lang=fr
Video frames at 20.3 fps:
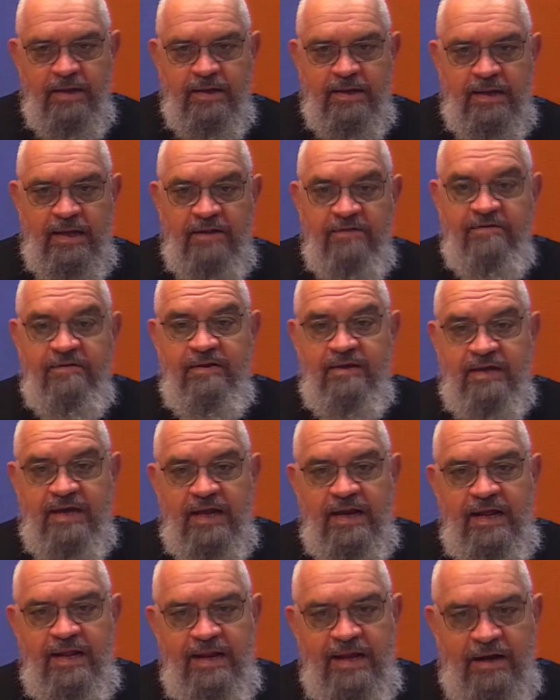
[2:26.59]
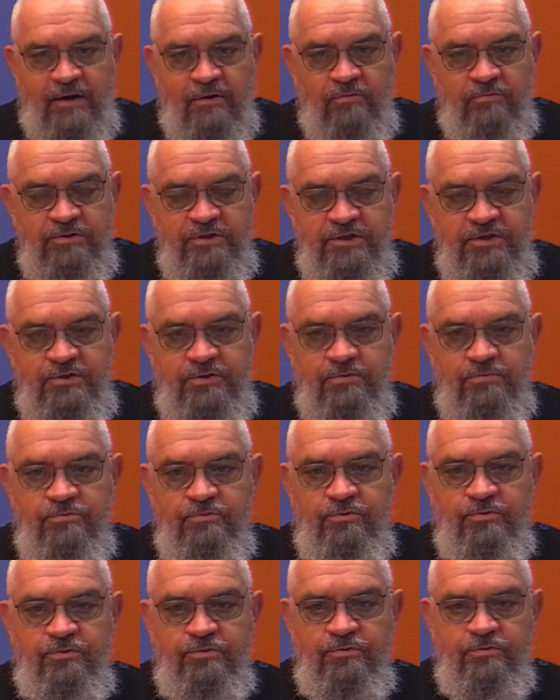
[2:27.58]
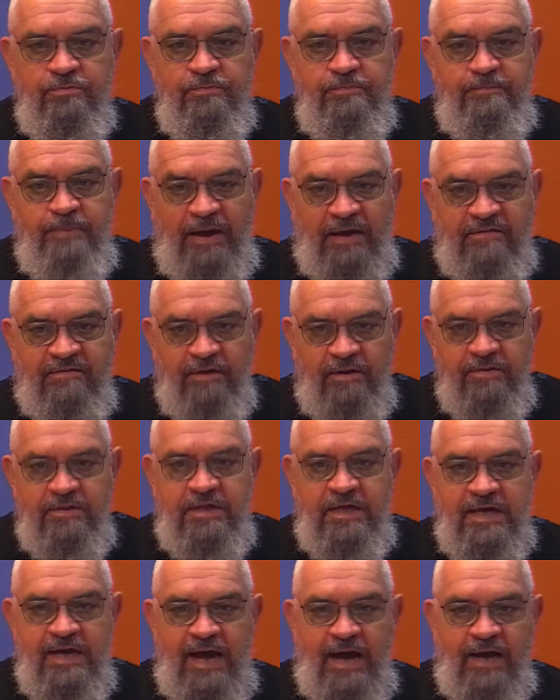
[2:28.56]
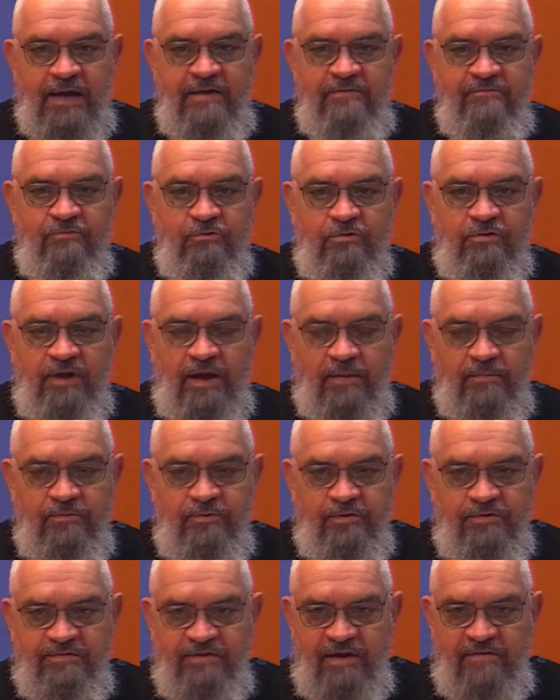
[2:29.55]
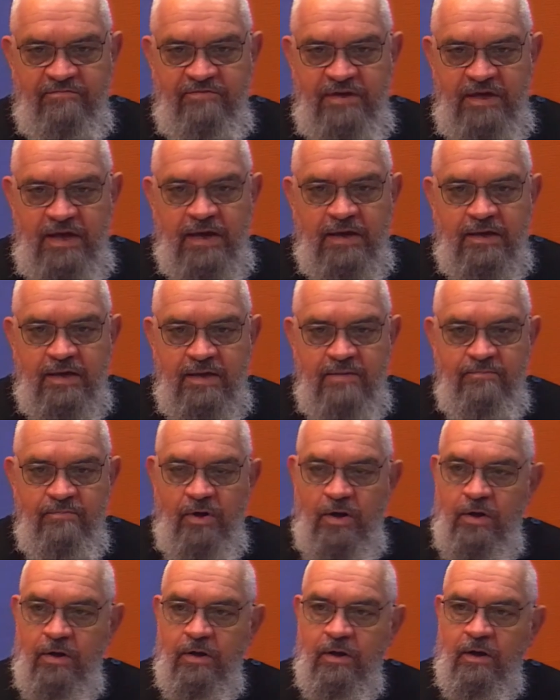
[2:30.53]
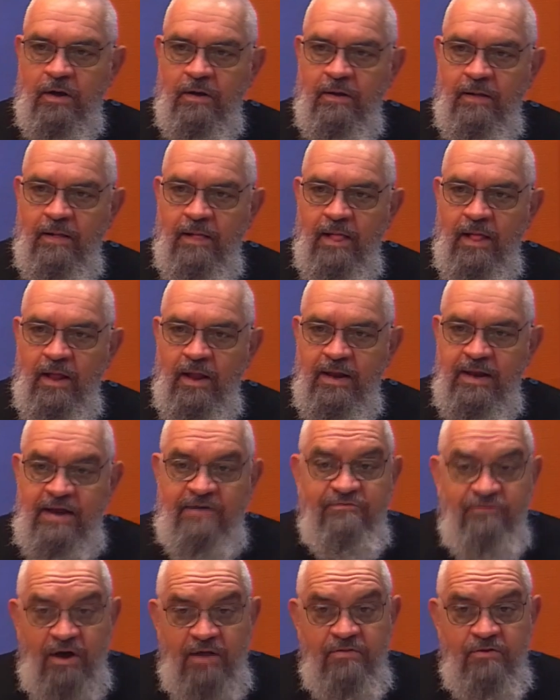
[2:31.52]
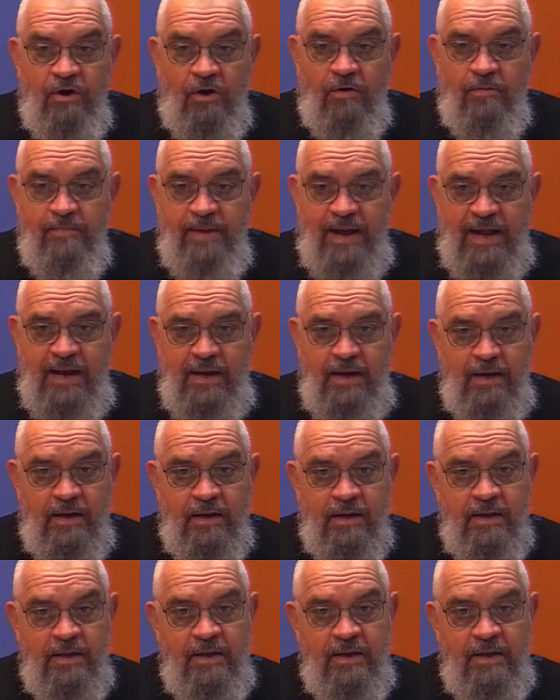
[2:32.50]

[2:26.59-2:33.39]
quelle est la condition d'une personne qui arrive au terme de sa vie et qui meurt. La foi normale,